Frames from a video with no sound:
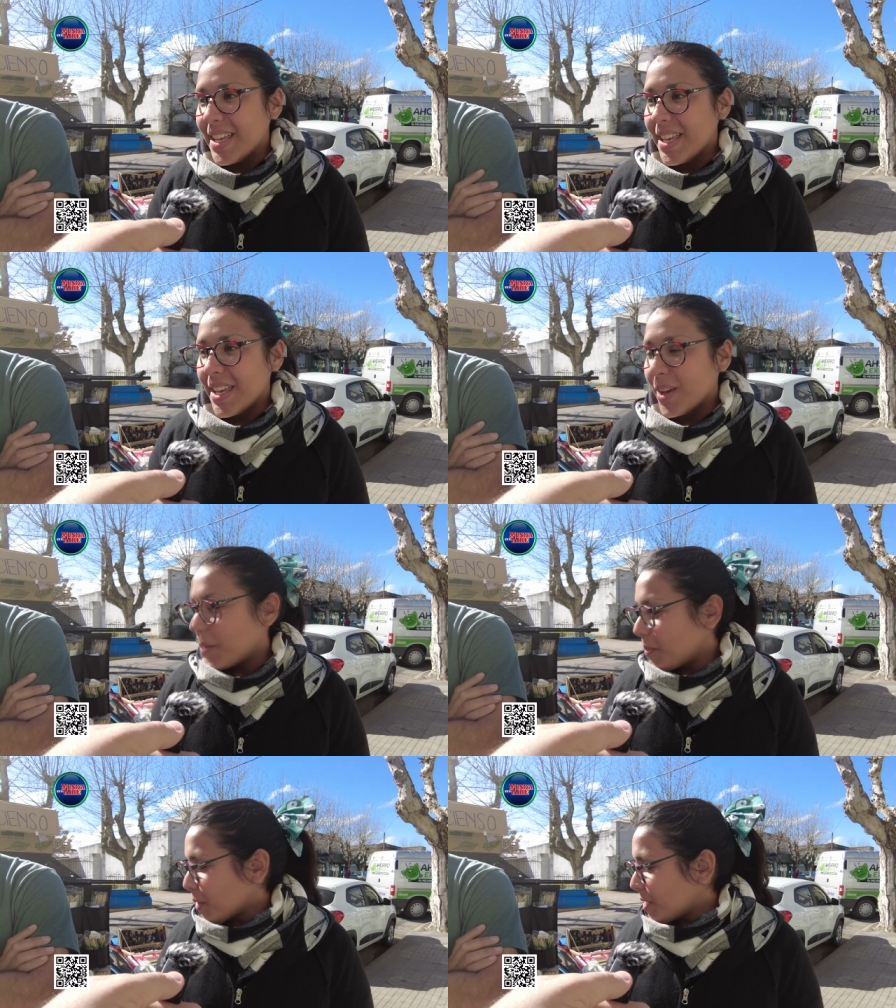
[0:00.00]

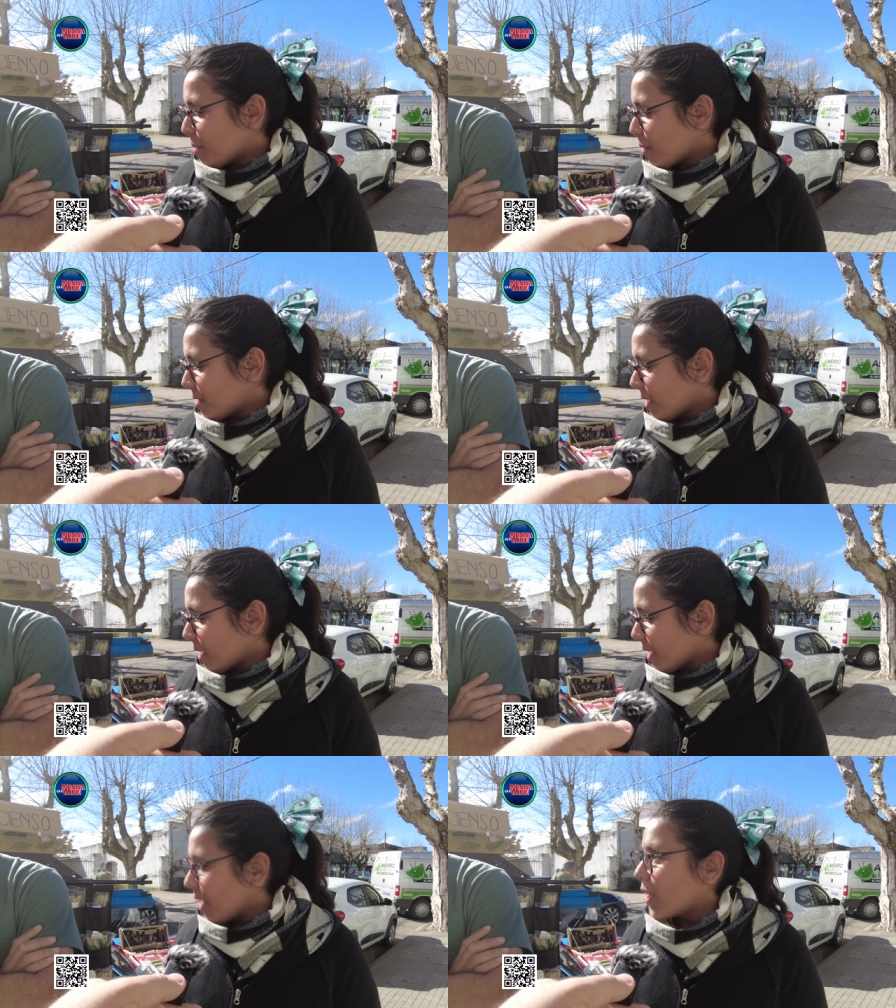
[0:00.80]
eh, no sé cómo
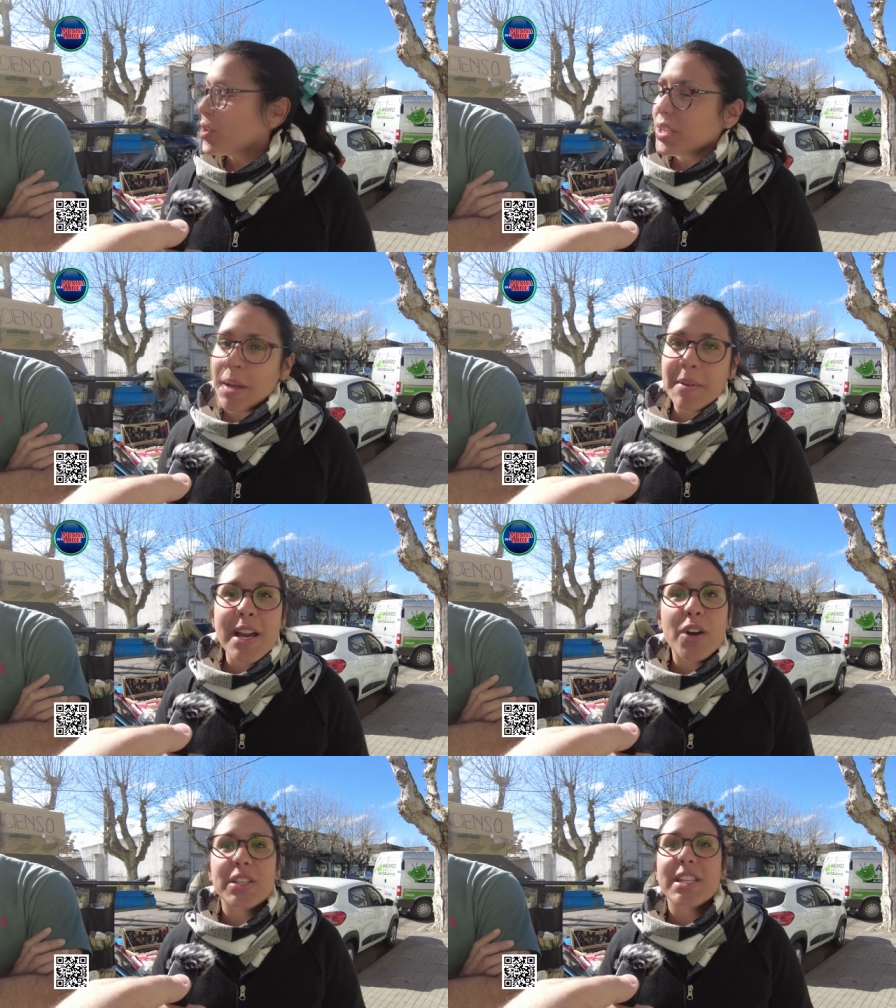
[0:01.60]
decirlo, la,
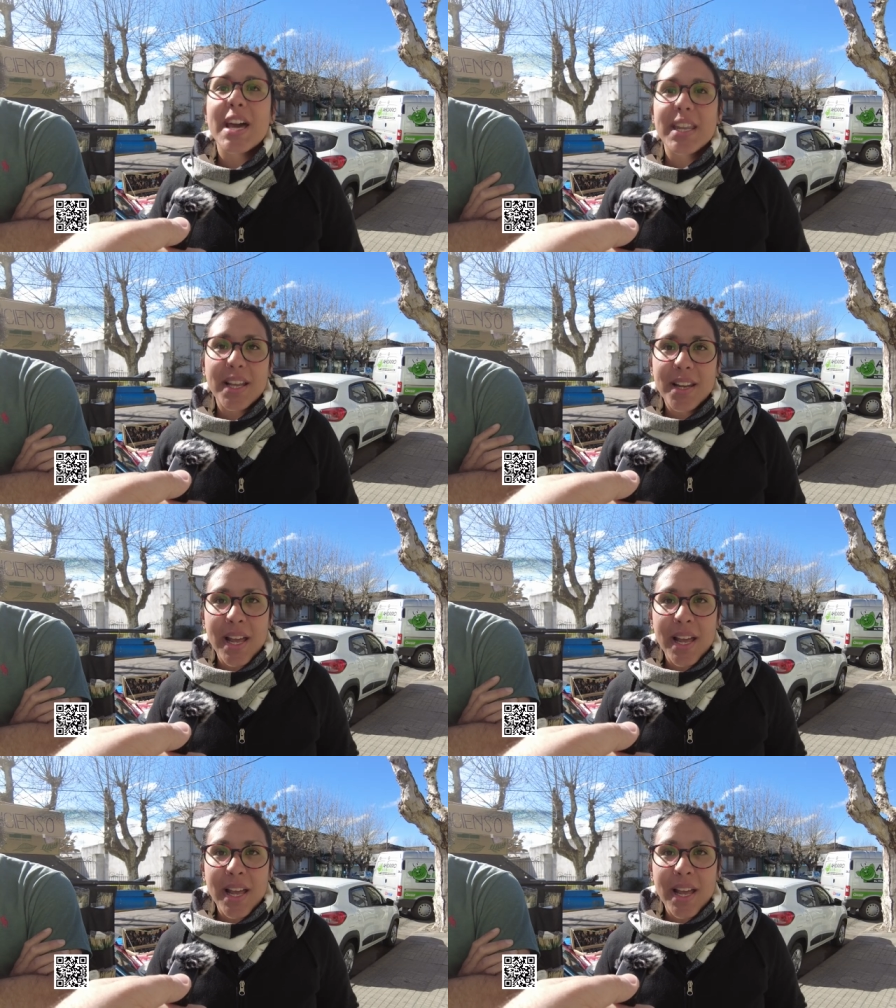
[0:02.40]
vida cotidiana.